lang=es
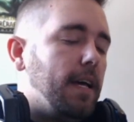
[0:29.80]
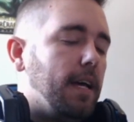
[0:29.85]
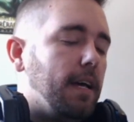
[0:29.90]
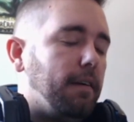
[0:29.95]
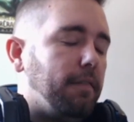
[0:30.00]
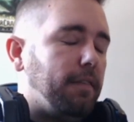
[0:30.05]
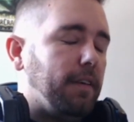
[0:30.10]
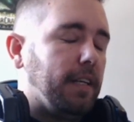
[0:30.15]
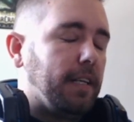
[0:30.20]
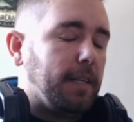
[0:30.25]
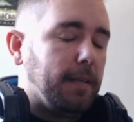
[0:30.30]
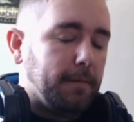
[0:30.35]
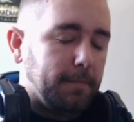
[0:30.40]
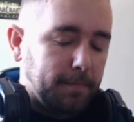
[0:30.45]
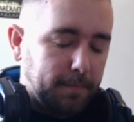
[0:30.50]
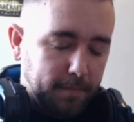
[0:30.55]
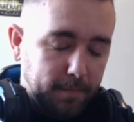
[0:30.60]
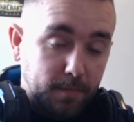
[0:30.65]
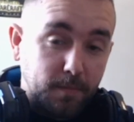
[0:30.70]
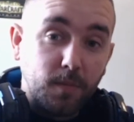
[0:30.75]
en fin,
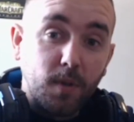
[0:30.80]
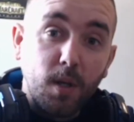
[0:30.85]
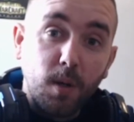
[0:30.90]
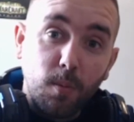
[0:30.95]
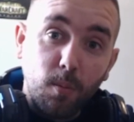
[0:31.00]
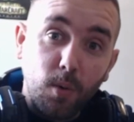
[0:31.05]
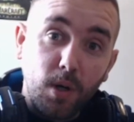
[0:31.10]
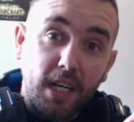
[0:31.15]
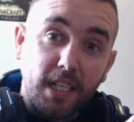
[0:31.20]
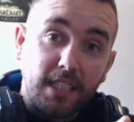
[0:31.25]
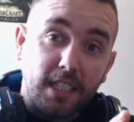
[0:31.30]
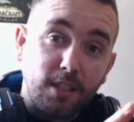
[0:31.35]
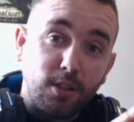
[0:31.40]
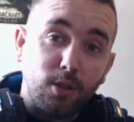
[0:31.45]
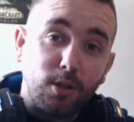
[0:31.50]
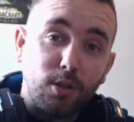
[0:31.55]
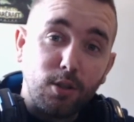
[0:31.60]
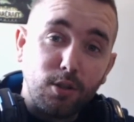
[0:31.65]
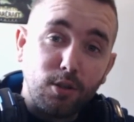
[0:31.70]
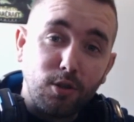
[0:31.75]
buenas a
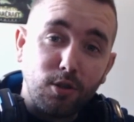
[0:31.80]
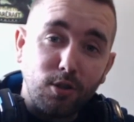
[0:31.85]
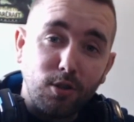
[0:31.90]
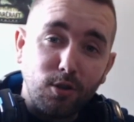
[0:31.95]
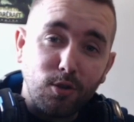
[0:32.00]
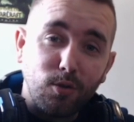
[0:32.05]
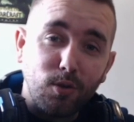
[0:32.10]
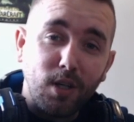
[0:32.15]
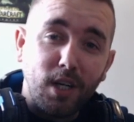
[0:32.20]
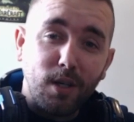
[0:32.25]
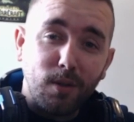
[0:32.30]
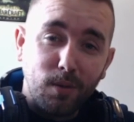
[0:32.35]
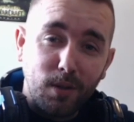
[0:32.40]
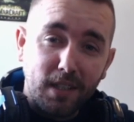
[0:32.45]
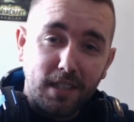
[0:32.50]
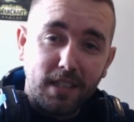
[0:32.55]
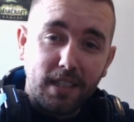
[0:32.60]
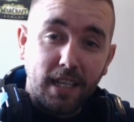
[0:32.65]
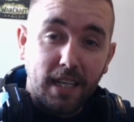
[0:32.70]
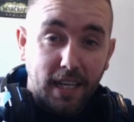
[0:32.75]
todos, soy la
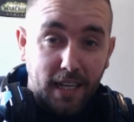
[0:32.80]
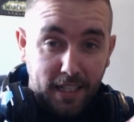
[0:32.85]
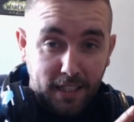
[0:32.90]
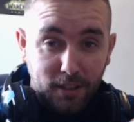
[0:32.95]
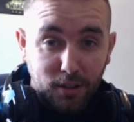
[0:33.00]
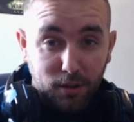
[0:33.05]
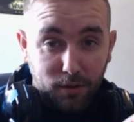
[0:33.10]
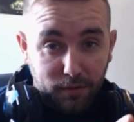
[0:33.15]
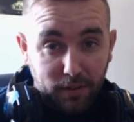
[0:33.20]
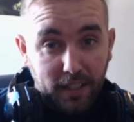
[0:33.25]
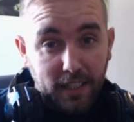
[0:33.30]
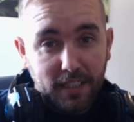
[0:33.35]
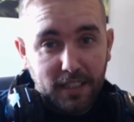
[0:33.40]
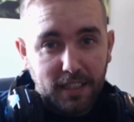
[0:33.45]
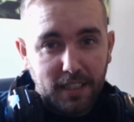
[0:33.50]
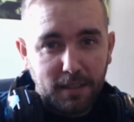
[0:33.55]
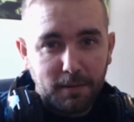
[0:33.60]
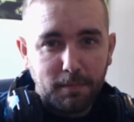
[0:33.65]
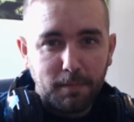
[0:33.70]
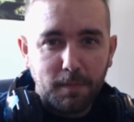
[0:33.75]
Nuit de Airsoft
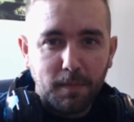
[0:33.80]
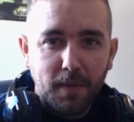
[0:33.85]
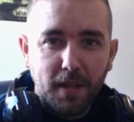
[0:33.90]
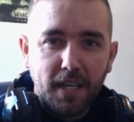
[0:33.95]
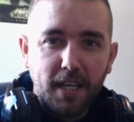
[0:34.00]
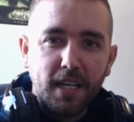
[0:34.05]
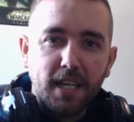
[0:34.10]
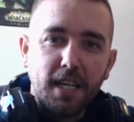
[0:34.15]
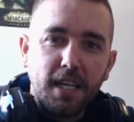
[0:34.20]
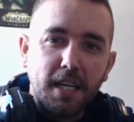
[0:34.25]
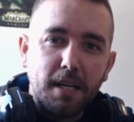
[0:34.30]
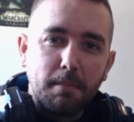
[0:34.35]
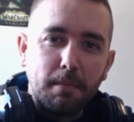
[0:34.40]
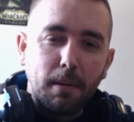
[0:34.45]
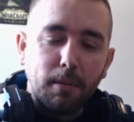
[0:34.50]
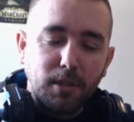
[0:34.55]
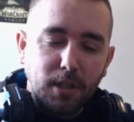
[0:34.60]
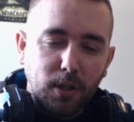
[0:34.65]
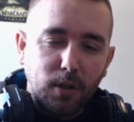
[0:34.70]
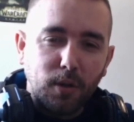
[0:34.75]
Steam.
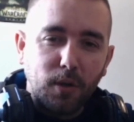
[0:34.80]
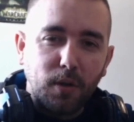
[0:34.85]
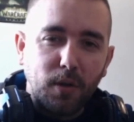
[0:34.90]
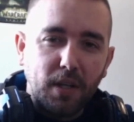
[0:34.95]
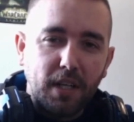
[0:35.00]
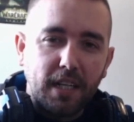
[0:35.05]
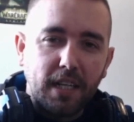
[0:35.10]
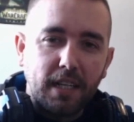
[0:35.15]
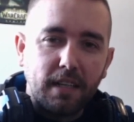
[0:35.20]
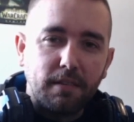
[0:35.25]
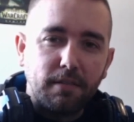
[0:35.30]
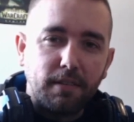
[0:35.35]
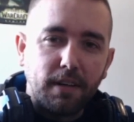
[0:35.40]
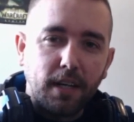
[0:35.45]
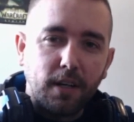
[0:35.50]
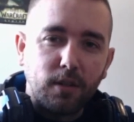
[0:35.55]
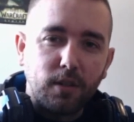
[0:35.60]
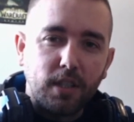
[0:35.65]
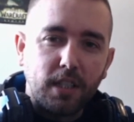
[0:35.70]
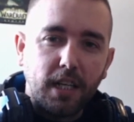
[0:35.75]
Vamos a conocer el
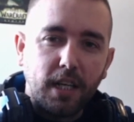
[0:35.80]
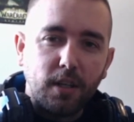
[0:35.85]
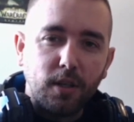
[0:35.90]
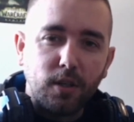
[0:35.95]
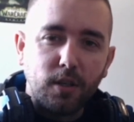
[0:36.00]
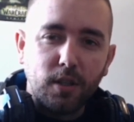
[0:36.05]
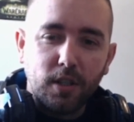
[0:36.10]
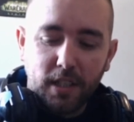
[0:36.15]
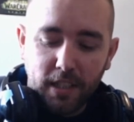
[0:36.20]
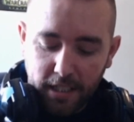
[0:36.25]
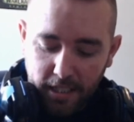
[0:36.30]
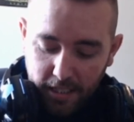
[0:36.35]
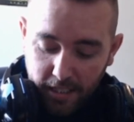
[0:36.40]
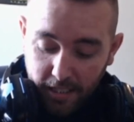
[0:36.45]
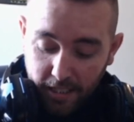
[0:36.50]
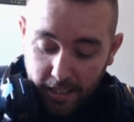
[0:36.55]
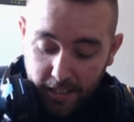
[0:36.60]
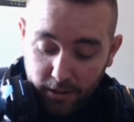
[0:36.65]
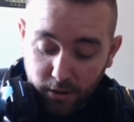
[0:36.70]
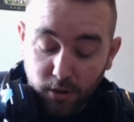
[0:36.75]
francotirador
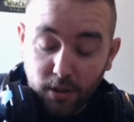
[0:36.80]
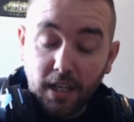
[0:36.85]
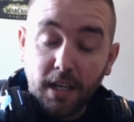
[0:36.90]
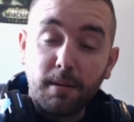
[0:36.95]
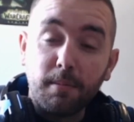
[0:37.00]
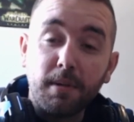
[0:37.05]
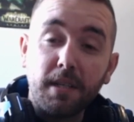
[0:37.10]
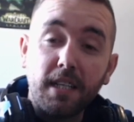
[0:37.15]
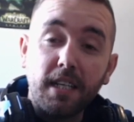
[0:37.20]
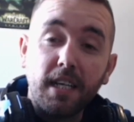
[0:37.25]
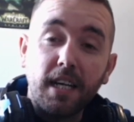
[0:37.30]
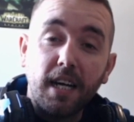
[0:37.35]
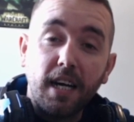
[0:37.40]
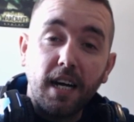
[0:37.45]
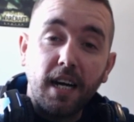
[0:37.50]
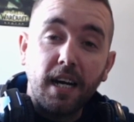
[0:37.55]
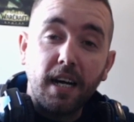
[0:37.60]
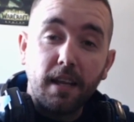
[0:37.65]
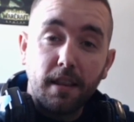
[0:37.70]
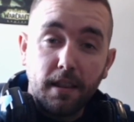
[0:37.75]
de Action Army
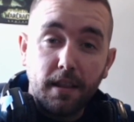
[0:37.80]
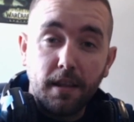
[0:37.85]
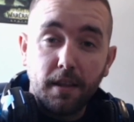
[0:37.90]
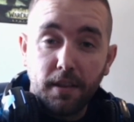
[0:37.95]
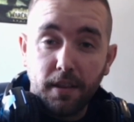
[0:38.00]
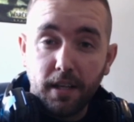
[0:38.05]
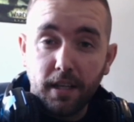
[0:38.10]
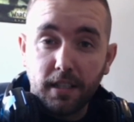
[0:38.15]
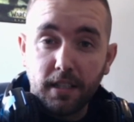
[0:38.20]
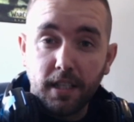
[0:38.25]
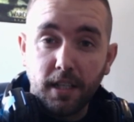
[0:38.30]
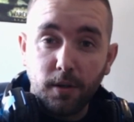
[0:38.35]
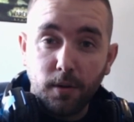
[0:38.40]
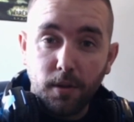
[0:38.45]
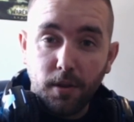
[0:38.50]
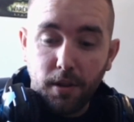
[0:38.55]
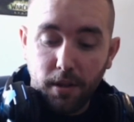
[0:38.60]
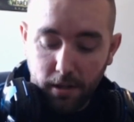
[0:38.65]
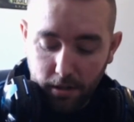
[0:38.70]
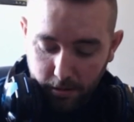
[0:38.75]

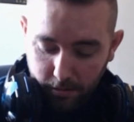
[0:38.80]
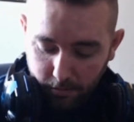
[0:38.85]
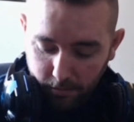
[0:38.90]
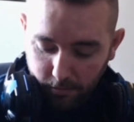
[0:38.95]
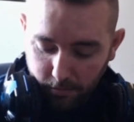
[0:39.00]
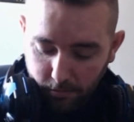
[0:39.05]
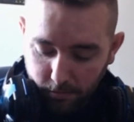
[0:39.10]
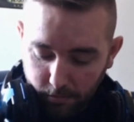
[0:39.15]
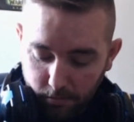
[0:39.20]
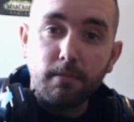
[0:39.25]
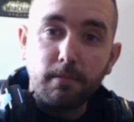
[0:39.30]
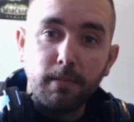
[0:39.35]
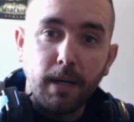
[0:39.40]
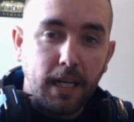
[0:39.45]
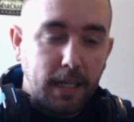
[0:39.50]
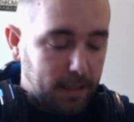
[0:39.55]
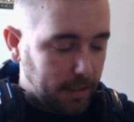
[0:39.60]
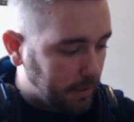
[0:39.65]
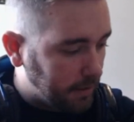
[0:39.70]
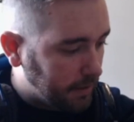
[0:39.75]
ACC-T11.
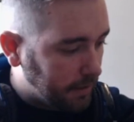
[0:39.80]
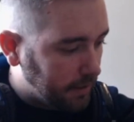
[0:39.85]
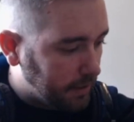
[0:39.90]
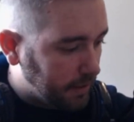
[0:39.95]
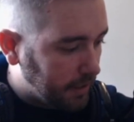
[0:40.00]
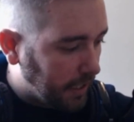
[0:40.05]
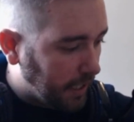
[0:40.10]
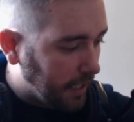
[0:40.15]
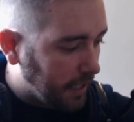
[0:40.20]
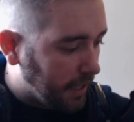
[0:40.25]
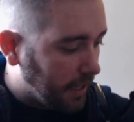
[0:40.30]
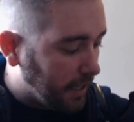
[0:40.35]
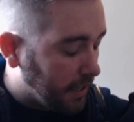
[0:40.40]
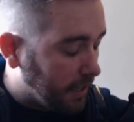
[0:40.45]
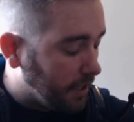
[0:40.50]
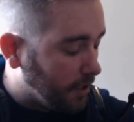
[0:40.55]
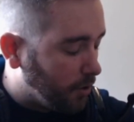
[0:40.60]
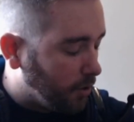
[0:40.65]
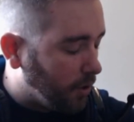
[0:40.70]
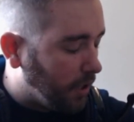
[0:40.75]
Vale, ACC
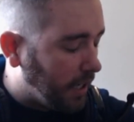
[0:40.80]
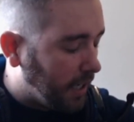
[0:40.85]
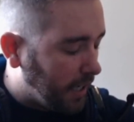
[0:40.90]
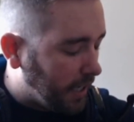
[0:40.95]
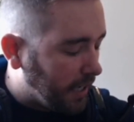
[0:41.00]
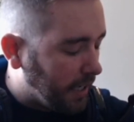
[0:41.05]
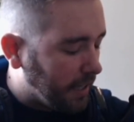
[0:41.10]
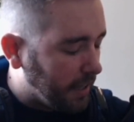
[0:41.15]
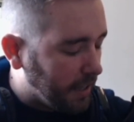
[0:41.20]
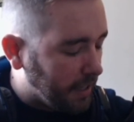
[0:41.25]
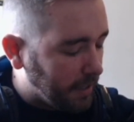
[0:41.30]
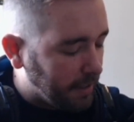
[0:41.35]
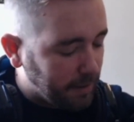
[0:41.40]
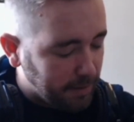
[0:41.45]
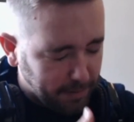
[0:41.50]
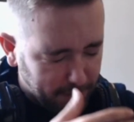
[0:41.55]
no, AAC.